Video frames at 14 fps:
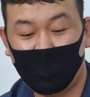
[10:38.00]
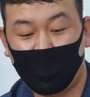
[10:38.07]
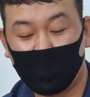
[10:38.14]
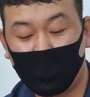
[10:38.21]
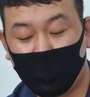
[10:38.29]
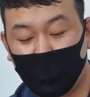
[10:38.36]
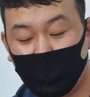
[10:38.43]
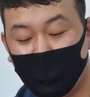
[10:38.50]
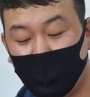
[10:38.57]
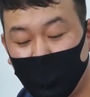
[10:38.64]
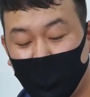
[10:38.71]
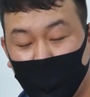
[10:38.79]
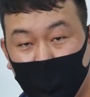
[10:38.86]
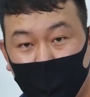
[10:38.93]
아까
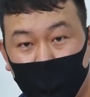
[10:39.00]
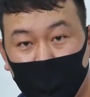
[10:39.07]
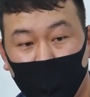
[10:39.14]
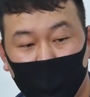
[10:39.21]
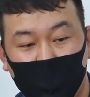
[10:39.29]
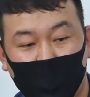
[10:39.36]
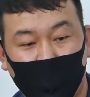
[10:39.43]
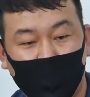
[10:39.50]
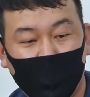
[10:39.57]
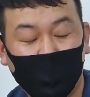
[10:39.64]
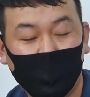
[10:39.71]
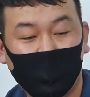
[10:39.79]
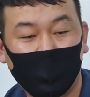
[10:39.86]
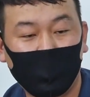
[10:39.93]
말씀드렸다시피 더블
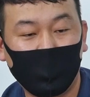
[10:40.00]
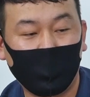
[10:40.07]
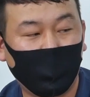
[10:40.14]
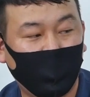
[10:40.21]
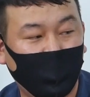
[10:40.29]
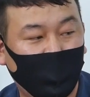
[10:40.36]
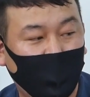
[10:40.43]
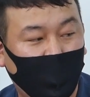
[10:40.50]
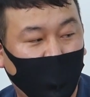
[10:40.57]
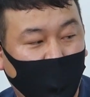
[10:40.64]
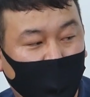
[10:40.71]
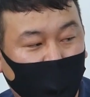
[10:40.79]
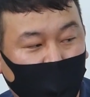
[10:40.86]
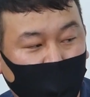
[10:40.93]
탱크를 쓰시는 분들과
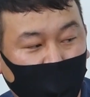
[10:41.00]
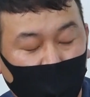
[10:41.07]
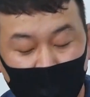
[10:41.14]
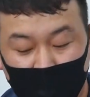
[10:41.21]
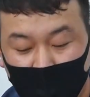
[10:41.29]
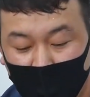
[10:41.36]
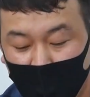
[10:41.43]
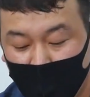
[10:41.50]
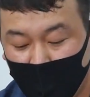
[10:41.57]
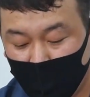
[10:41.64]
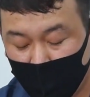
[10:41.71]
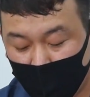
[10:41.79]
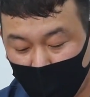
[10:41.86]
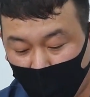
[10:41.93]
같이 네네.
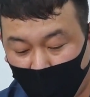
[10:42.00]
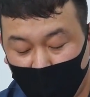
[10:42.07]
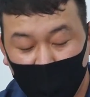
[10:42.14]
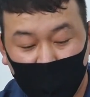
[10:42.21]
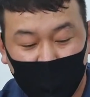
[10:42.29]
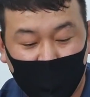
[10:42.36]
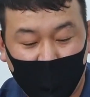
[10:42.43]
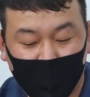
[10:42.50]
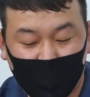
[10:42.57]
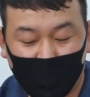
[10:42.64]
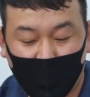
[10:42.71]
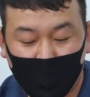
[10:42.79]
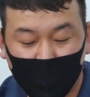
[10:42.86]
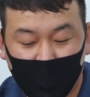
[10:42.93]
어울려서
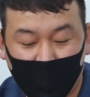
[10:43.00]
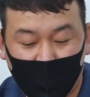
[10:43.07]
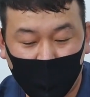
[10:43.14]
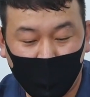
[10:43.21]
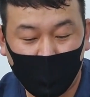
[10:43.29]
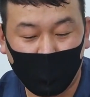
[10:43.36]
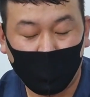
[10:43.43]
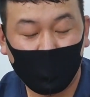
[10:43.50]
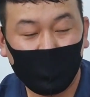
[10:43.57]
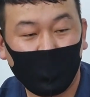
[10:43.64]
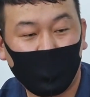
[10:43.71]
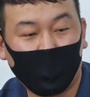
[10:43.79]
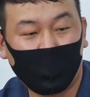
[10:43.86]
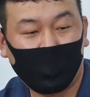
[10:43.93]
다니면서 다이빙을 안 하고
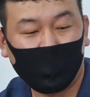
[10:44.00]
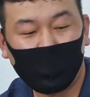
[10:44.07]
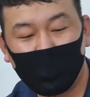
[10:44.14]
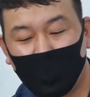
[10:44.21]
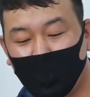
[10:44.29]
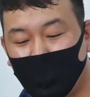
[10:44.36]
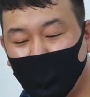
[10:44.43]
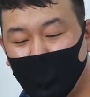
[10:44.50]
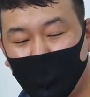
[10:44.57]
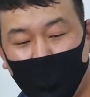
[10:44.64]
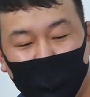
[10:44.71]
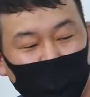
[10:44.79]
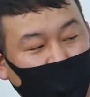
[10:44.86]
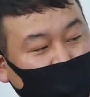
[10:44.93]
혼자 네. 뭐 싱글 탱크를
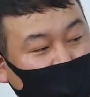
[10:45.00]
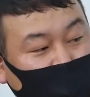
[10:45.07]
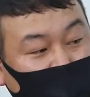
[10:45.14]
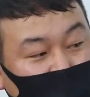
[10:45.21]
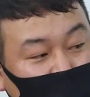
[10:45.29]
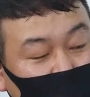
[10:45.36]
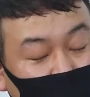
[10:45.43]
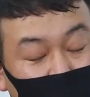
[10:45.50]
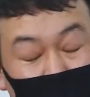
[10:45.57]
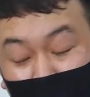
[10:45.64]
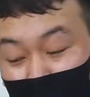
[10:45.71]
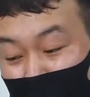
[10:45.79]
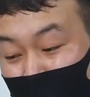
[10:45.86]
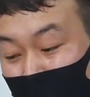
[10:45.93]
메고 다니시는 네. 분들이
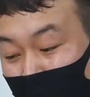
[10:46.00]
있어요.